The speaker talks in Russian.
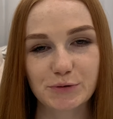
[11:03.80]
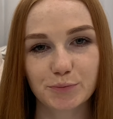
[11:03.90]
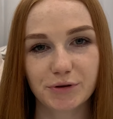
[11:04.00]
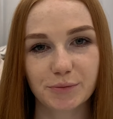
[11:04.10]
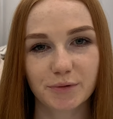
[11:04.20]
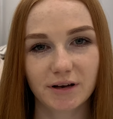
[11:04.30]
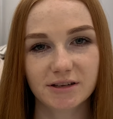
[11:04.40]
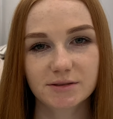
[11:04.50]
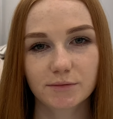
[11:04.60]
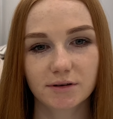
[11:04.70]

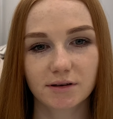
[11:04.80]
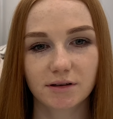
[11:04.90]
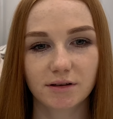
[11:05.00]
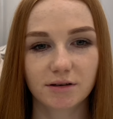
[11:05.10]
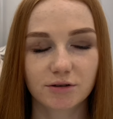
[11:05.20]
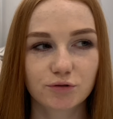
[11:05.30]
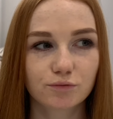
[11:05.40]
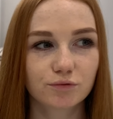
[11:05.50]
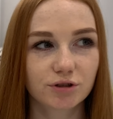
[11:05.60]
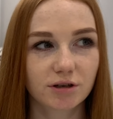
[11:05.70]
минимализма и
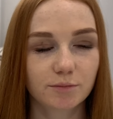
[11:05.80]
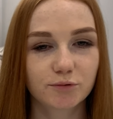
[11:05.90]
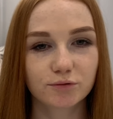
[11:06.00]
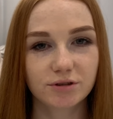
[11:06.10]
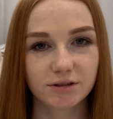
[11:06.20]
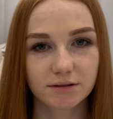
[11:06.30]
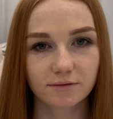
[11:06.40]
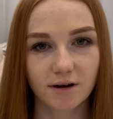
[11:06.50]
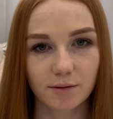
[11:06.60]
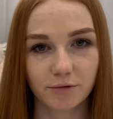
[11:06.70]
хочу уже обсудить
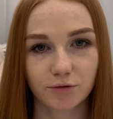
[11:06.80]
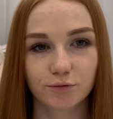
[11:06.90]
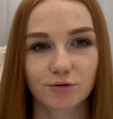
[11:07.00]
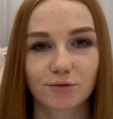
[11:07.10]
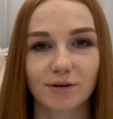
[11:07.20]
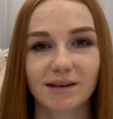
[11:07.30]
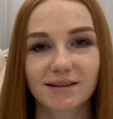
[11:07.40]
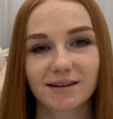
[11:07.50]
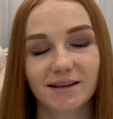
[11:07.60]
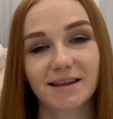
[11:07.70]
с вами то, что
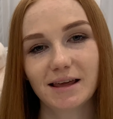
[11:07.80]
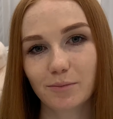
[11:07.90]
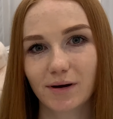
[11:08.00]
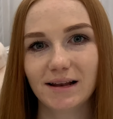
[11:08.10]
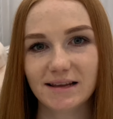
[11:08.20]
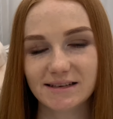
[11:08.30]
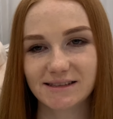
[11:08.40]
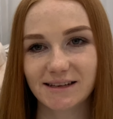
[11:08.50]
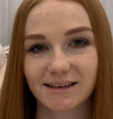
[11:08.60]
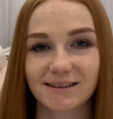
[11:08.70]
это не
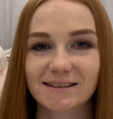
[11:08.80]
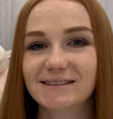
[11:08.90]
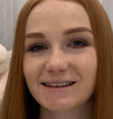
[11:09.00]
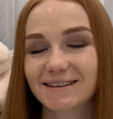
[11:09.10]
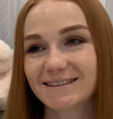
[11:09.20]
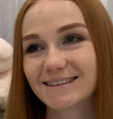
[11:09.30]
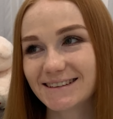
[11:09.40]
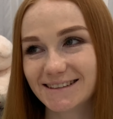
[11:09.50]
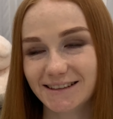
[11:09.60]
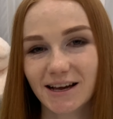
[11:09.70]
болезнь, это стиль
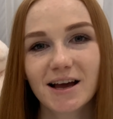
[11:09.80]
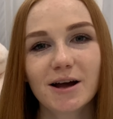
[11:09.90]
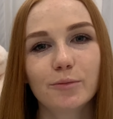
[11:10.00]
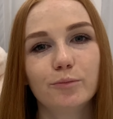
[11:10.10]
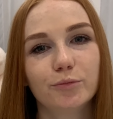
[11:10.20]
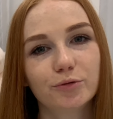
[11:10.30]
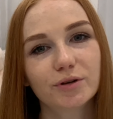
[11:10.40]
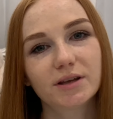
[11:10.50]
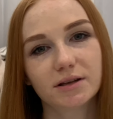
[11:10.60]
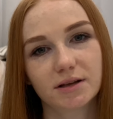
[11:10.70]
жизни.
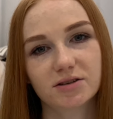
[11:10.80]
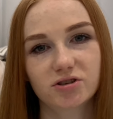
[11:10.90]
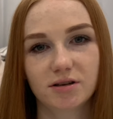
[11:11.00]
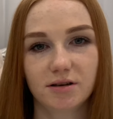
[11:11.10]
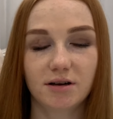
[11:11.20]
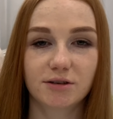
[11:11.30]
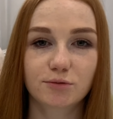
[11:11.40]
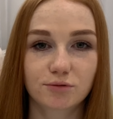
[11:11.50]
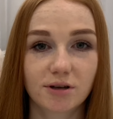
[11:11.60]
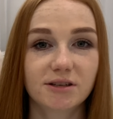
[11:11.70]
Многие начали
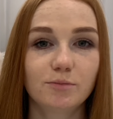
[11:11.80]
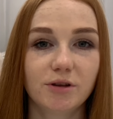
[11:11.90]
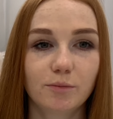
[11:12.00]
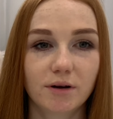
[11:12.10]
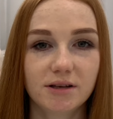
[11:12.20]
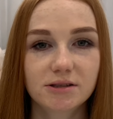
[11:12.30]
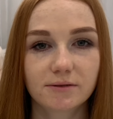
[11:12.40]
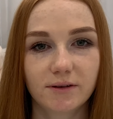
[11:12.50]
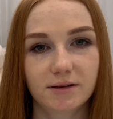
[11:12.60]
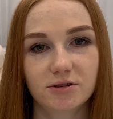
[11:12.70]
осуждать
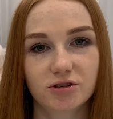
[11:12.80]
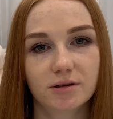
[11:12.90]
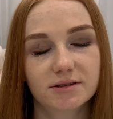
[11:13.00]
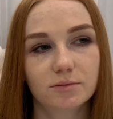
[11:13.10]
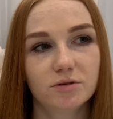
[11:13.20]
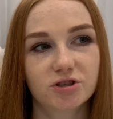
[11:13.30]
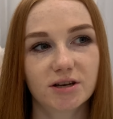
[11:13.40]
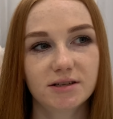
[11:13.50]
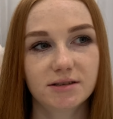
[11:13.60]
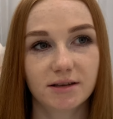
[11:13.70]
минималистов, я начала
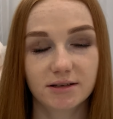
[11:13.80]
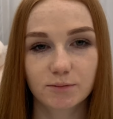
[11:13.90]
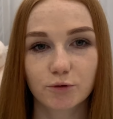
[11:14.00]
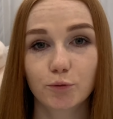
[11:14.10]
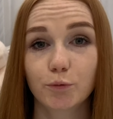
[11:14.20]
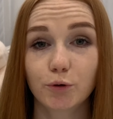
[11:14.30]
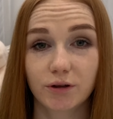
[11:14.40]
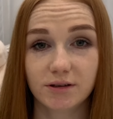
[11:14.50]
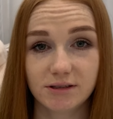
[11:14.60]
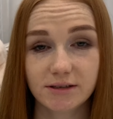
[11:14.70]
замечать, я смотрю
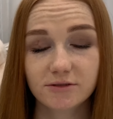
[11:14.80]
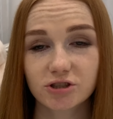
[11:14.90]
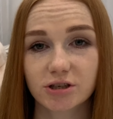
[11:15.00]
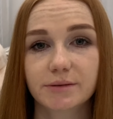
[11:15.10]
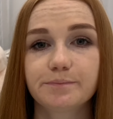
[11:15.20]
многих девочек,